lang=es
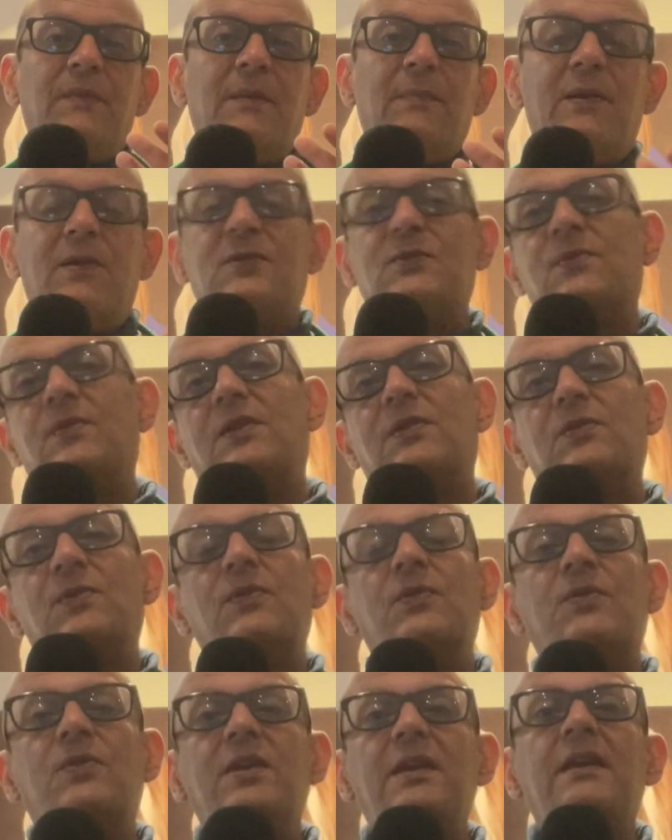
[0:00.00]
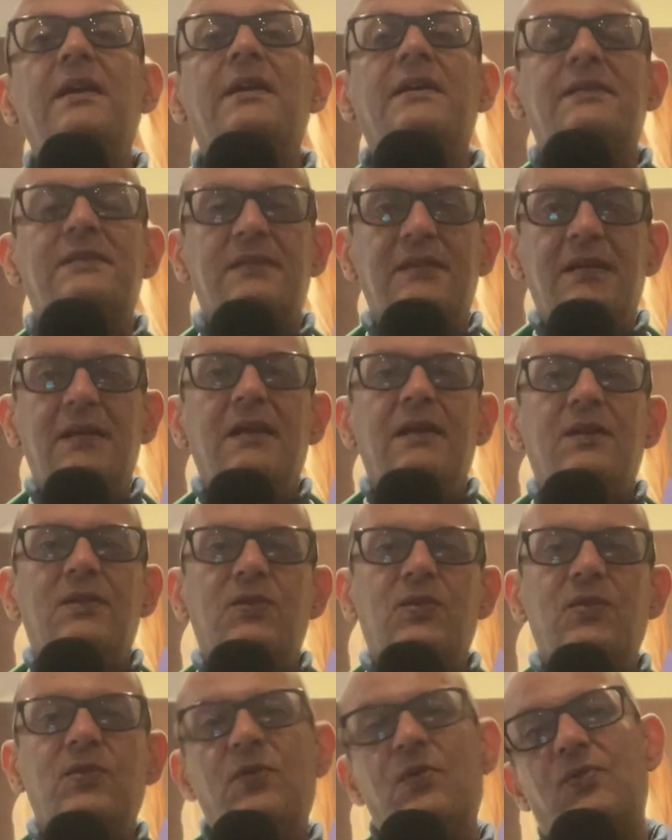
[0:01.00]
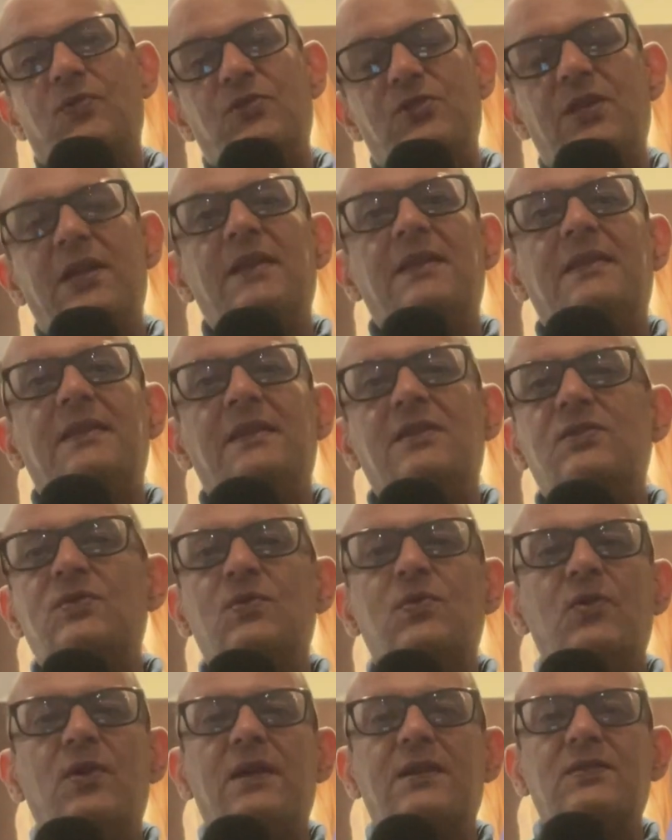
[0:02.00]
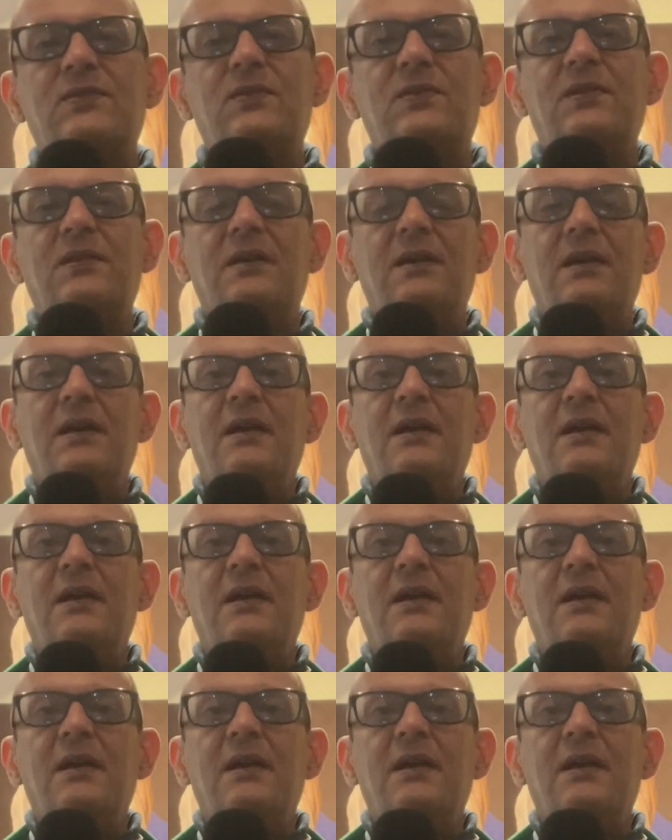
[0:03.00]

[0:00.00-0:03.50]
pero sobre todo días donde uno siente en su corazón